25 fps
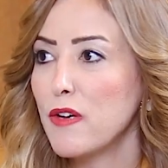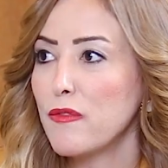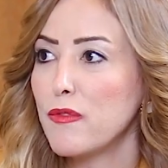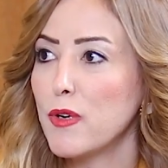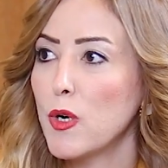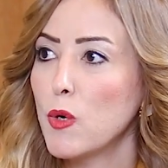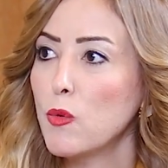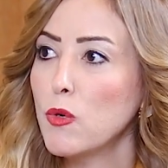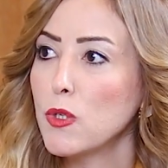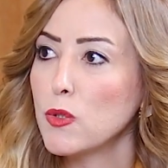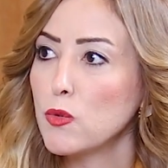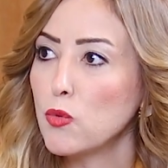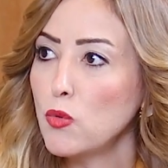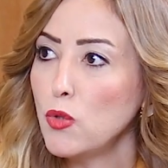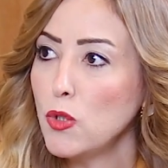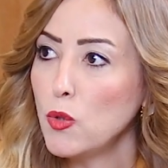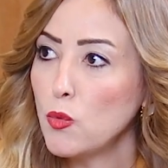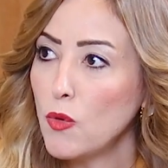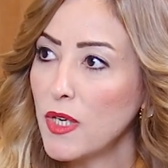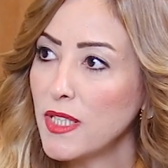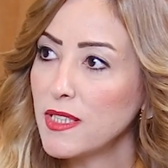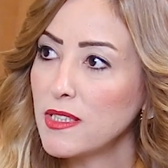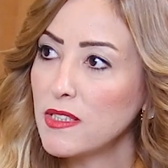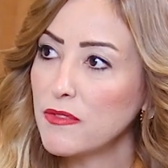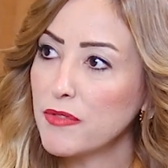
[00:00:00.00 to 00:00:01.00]
فهو طول
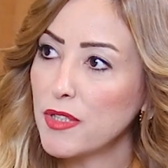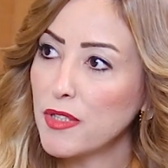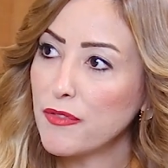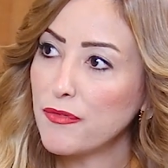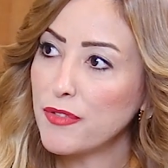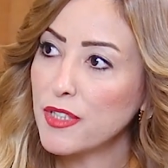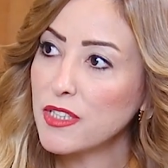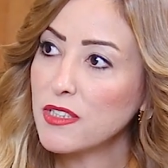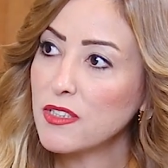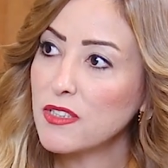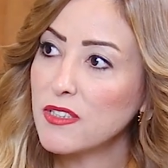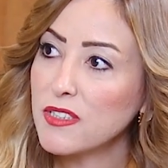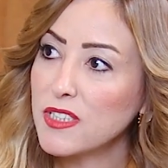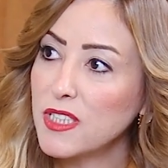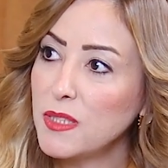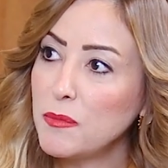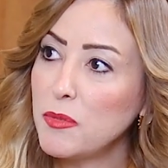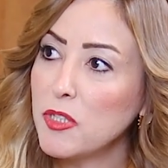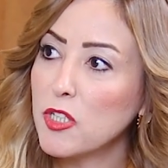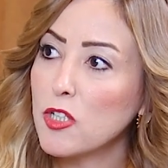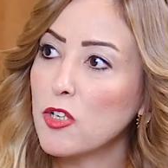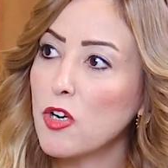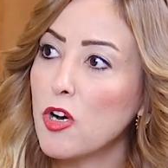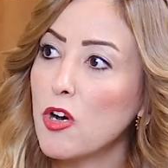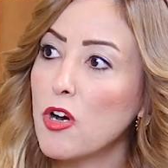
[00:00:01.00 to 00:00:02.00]
الوقت في الفتره دي
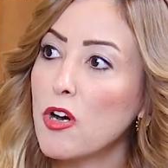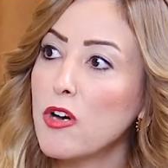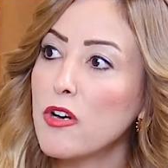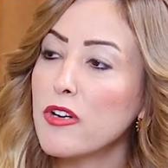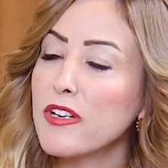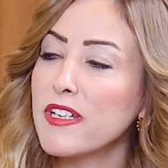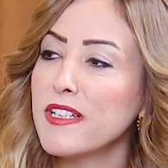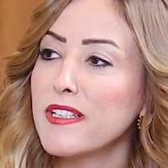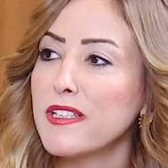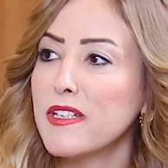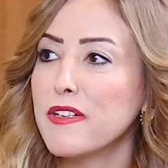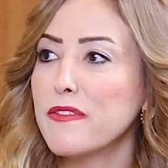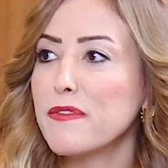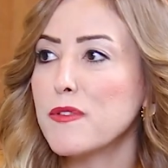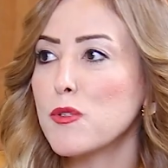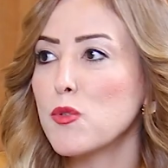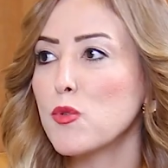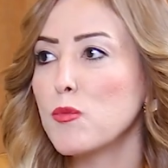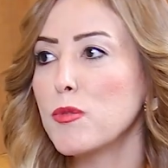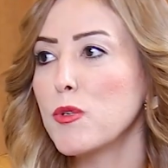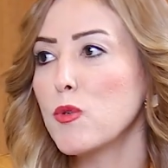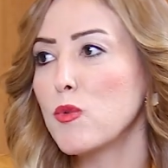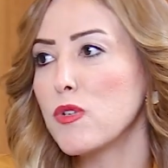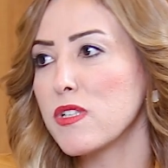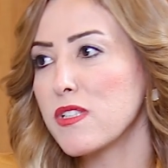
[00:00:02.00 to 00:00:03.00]
بيقارن نفسه
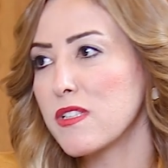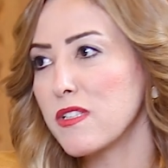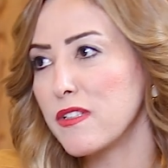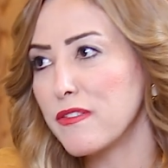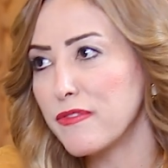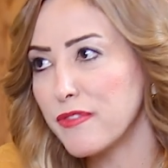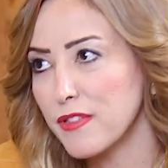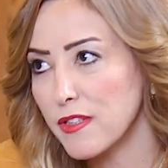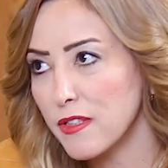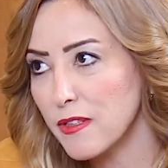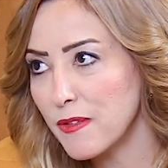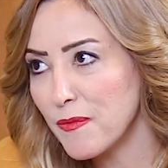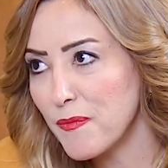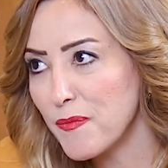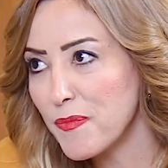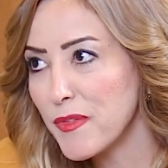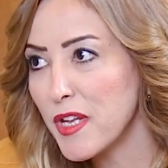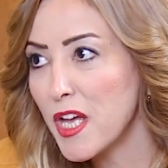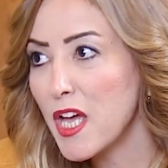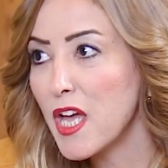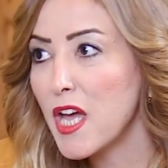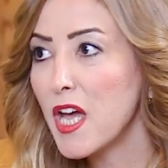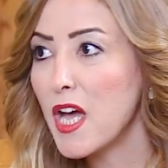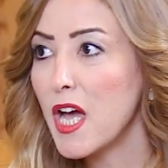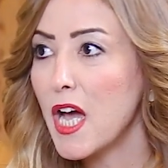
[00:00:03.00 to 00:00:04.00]
بالوظيفه
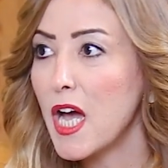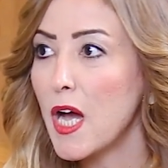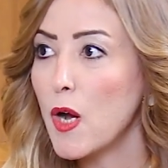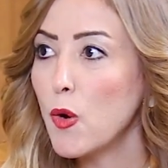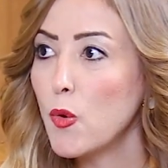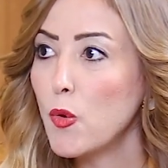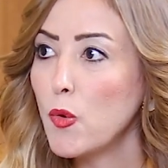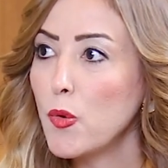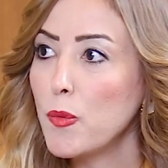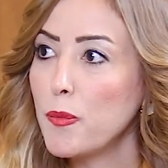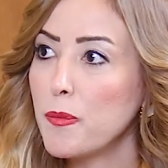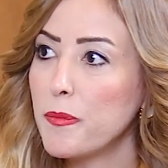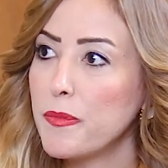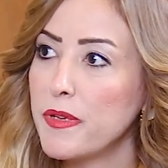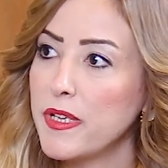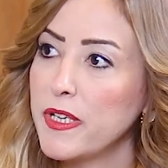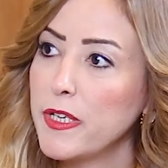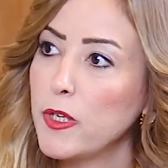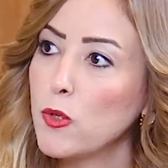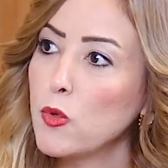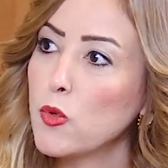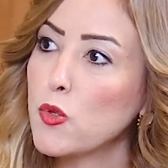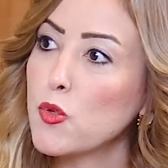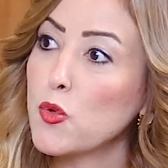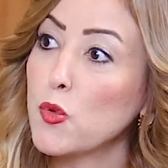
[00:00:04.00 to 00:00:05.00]
او
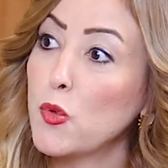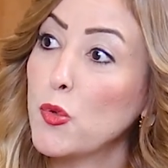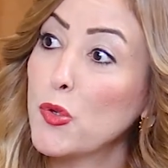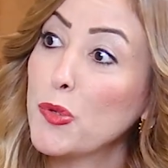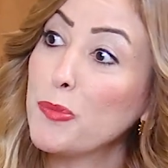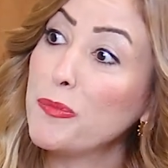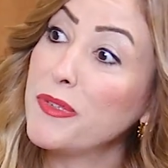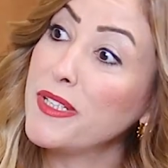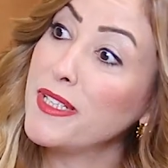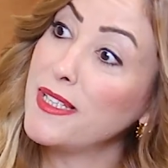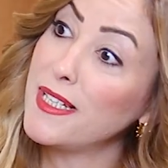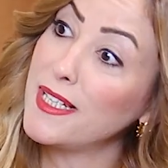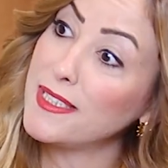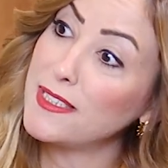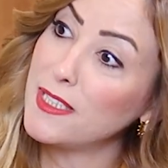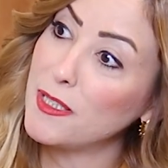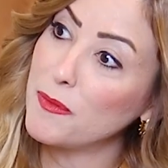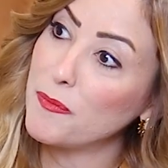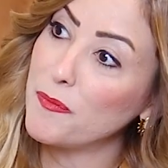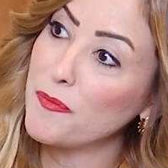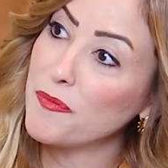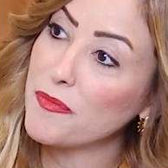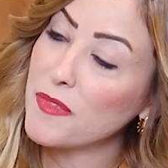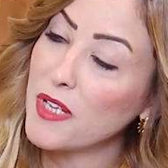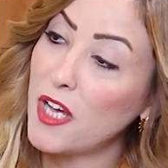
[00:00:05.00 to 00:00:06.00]
بيجيله شعور
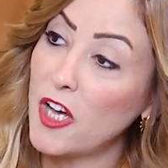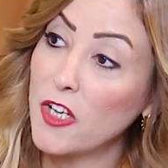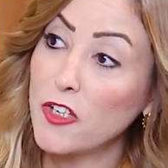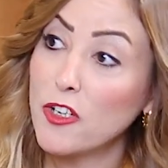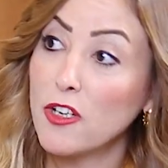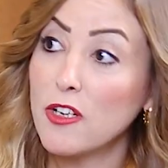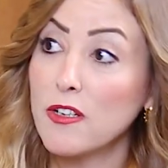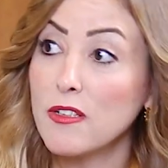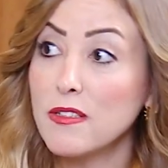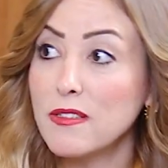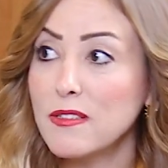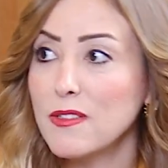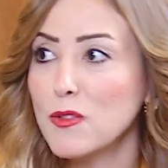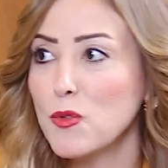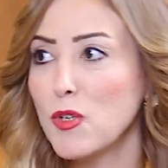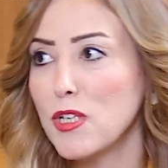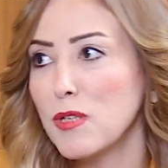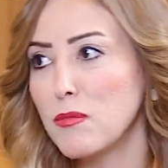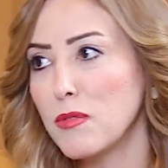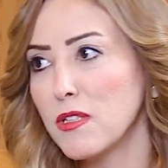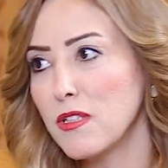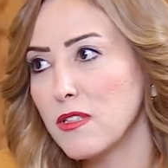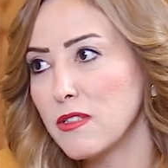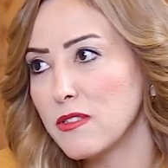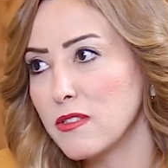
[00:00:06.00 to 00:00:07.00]
بالندم انا غلطت ولا
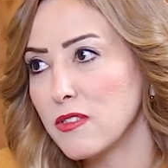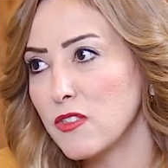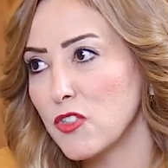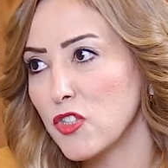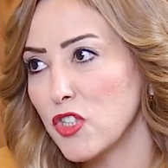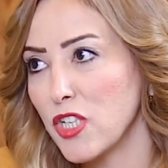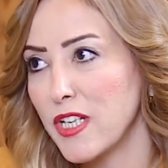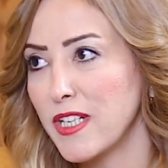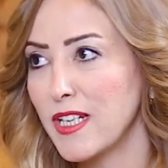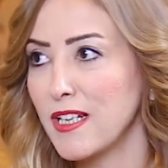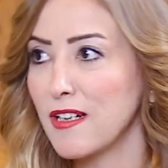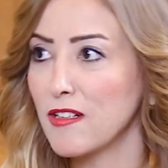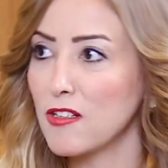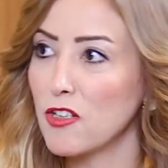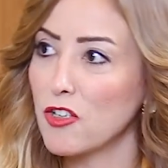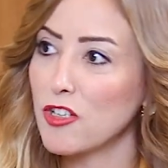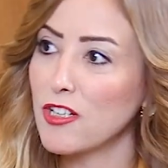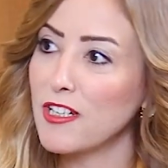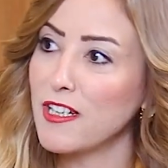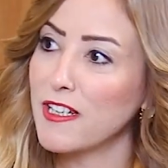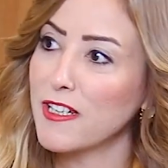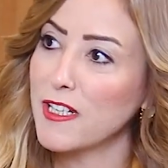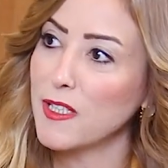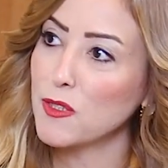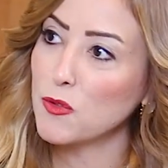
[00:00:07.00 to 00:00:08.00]
ما غلطتش انا القرار
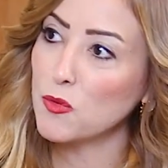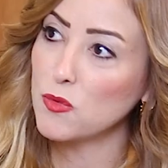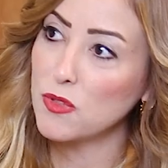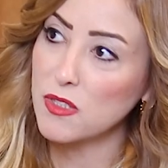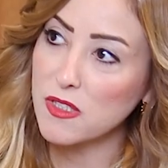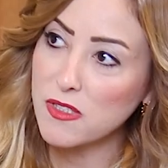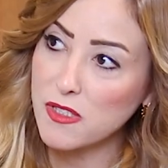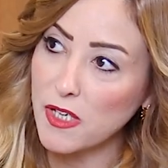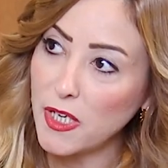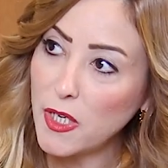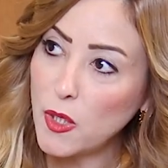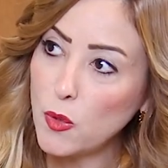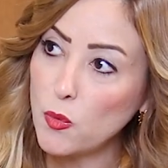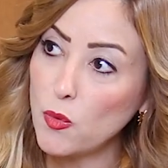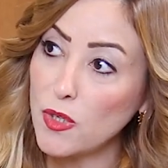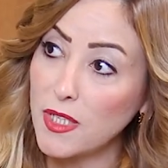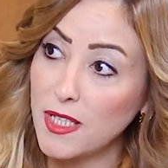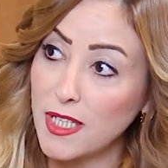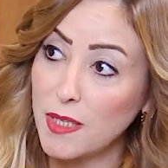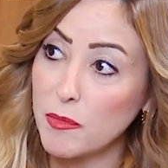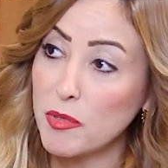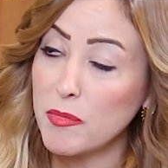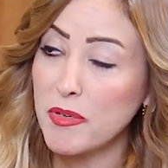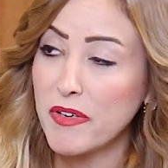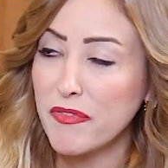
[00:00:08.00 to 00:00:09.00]
اللي اخدته ده صح ولا
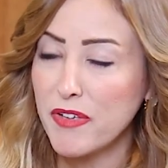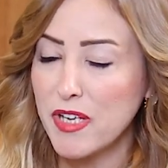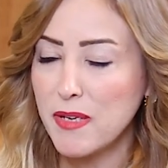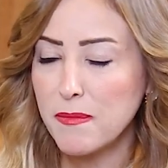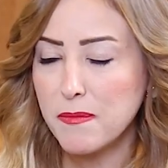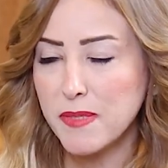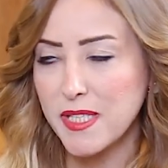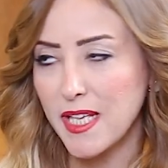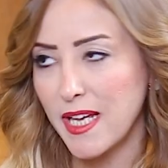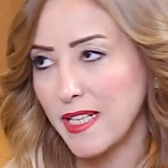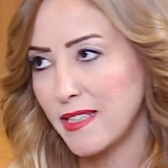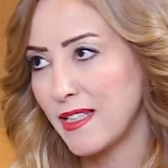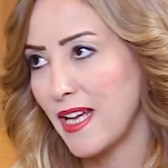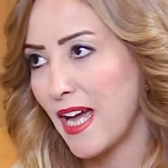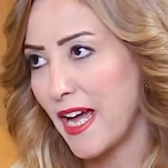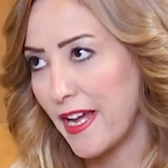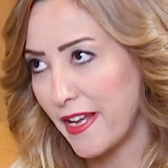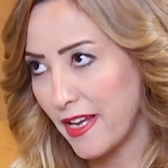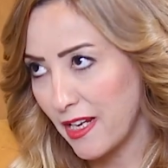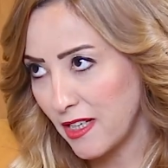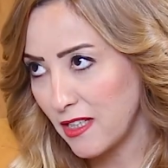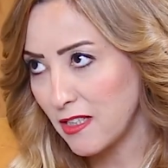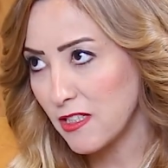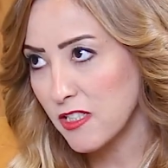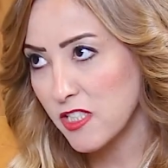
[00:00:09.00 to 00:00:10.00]
لا بيبقى فاهم ساعات
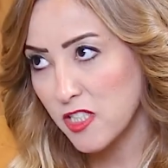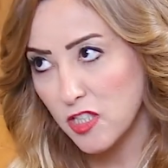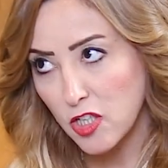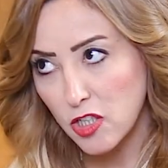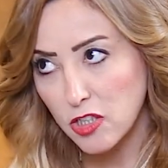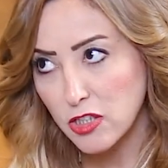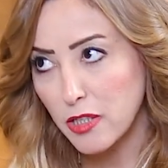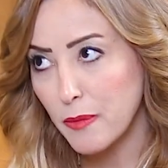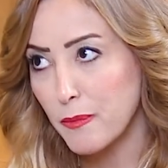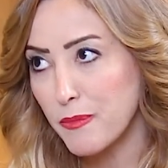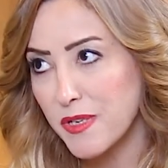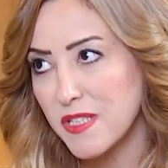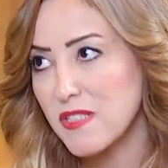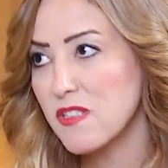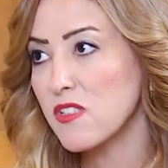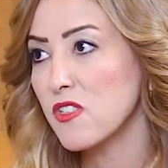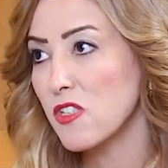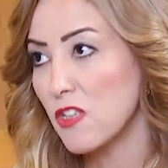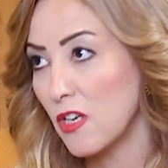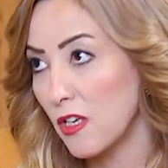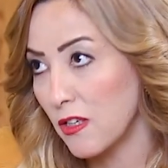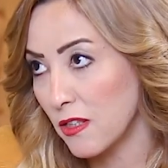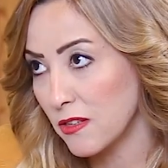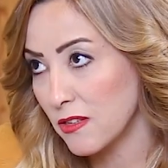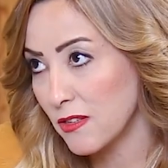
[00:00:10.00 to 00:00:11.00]
احيانا الستارت اب بزنس
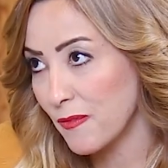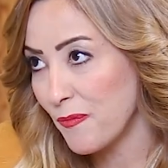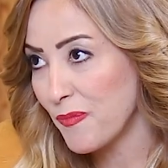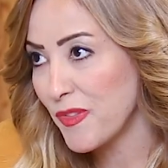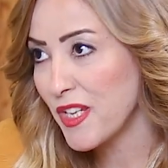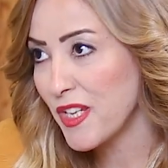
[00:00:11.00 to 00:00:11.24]
غلط